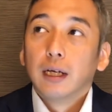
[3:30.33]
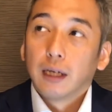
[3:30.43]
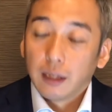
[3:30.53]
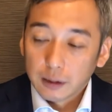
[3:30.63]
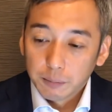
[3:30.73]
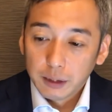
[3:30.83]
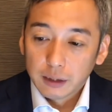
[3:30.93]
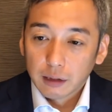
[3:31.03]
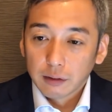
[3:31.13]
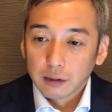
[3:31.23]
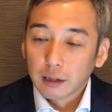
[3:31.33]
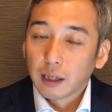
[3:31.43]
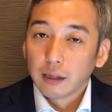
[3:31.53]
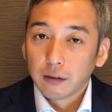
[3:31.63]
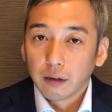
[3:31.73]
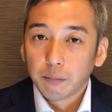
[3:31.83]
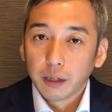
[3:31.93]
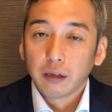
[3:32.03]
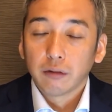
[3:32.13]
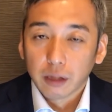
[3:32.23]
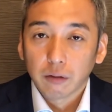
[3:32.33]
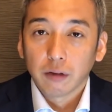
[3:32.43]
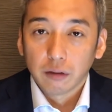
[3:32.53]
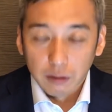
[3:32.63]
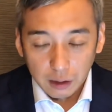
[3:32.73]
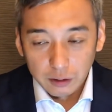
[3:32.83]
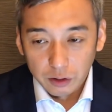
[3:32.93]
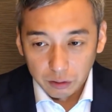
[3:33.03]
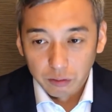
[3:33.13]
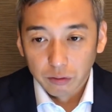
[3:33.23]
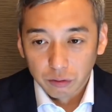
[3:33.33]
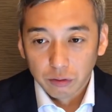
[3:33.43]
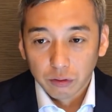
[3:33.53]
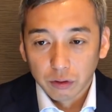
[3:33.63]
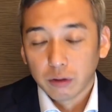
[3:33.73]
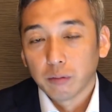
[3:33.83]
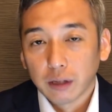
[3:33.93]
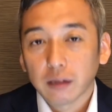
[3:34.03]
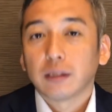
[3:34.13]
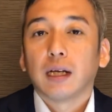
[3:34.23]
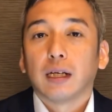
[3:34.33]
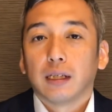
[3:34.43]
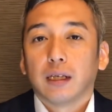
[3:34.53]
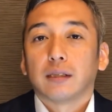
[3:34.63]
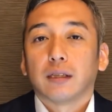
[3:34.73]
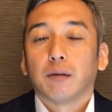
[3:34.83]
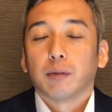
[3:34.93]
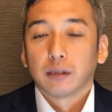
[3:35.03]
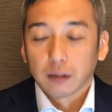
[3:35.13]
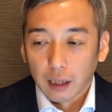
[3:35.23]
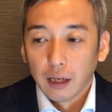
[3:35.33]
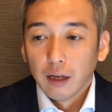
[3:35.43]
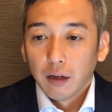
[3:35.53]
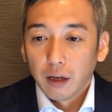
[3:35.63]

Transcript: あスピリチュアルな世界では見える聞こえる感じるの人もたくさんいらっしゃいますが、